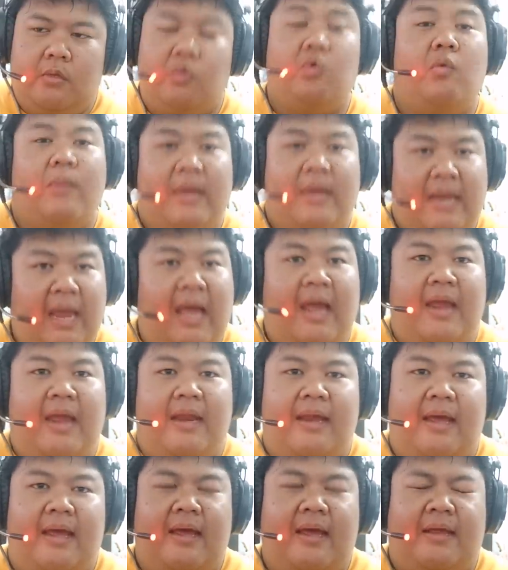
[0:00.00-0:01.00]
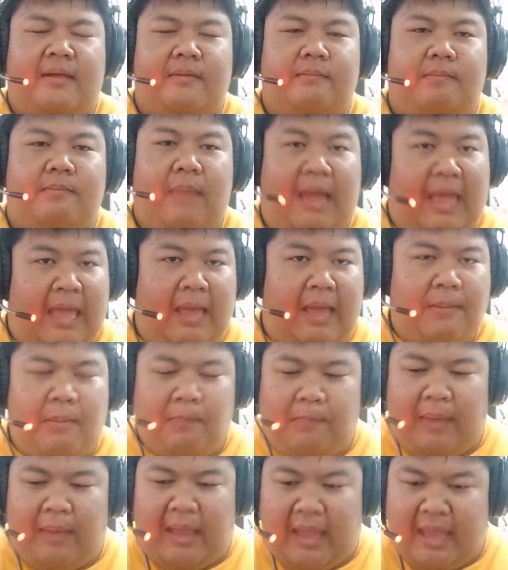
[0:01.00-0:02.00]
สู้ไม่ได้นะฮะแพ้แบ
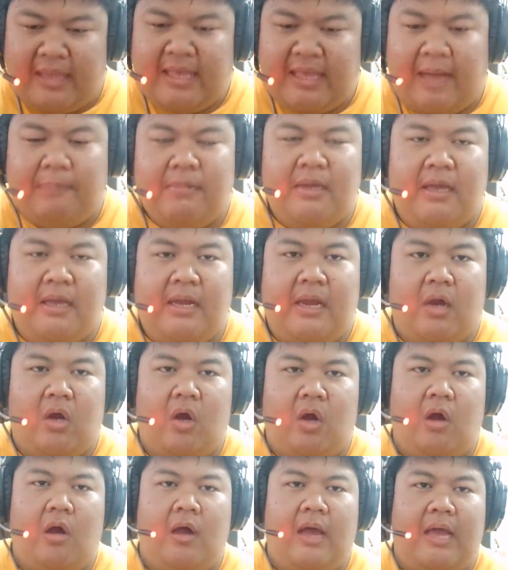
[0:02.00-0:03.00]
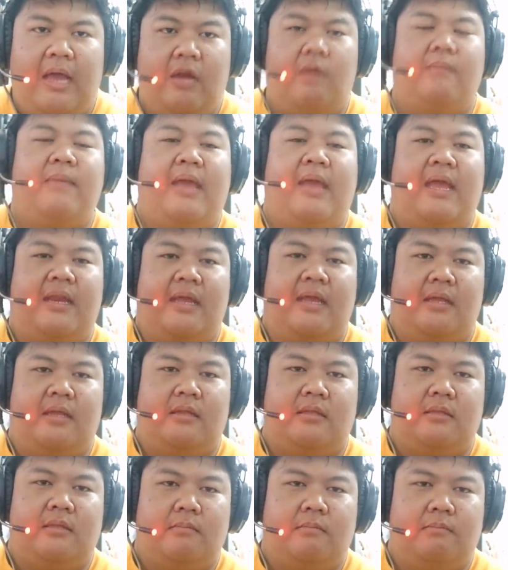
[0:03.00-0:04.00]
บแพ้ยับเลยแล้วก็ไอรอนแมนเนี่ย
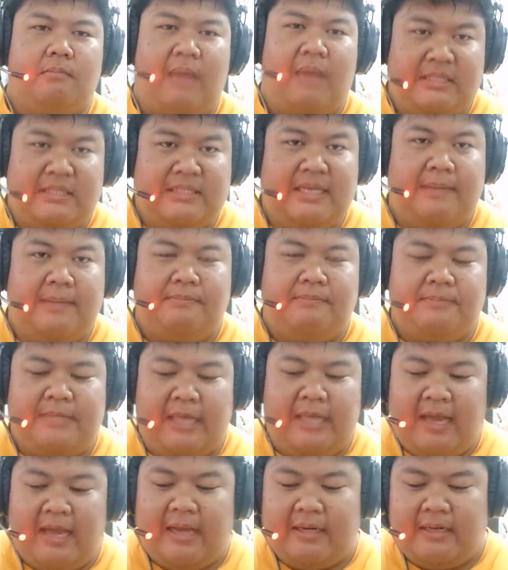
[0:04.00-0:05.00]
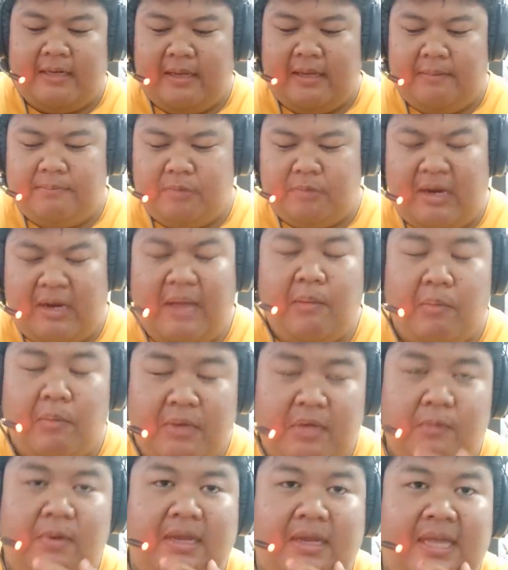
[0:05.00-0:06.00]
บาดเจ็บสาหัสนะครับตอนแรกผม
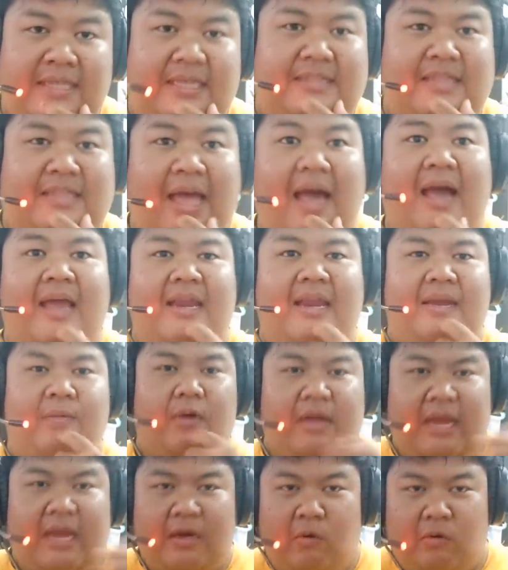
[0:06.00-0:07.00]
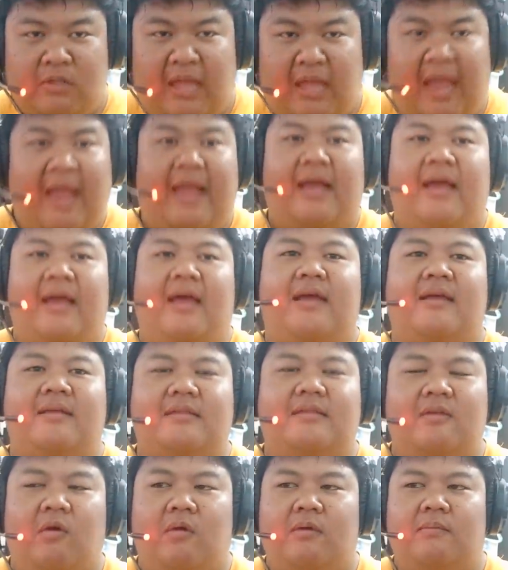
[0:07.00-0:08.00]
คิดว่าแกจะตายนะเพราะแกโดนแทงอ่ะ
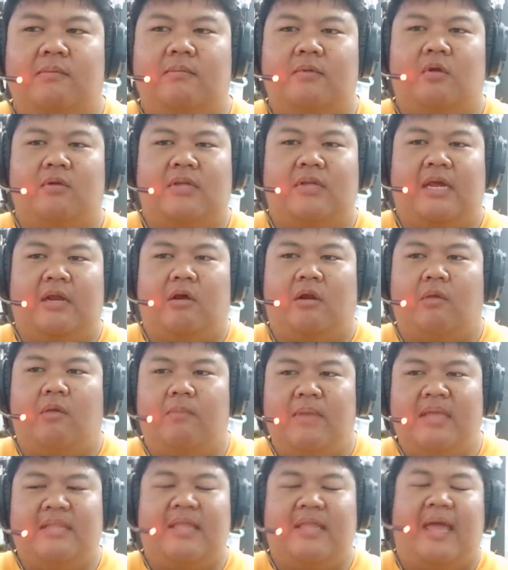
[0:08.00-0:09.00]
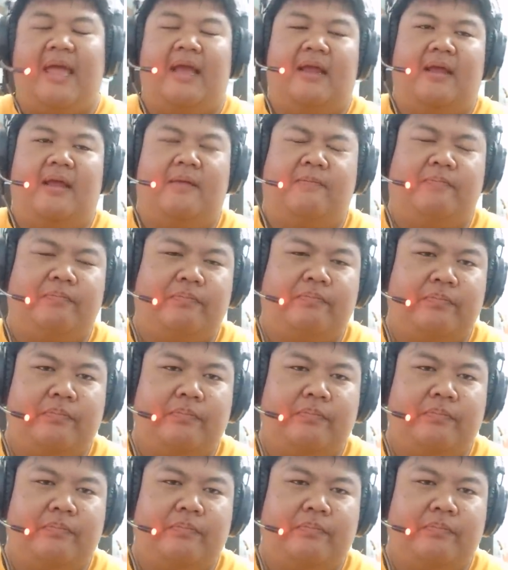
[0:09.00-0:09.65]
โดนโดนธานอสเอามีดแทงอ่ะ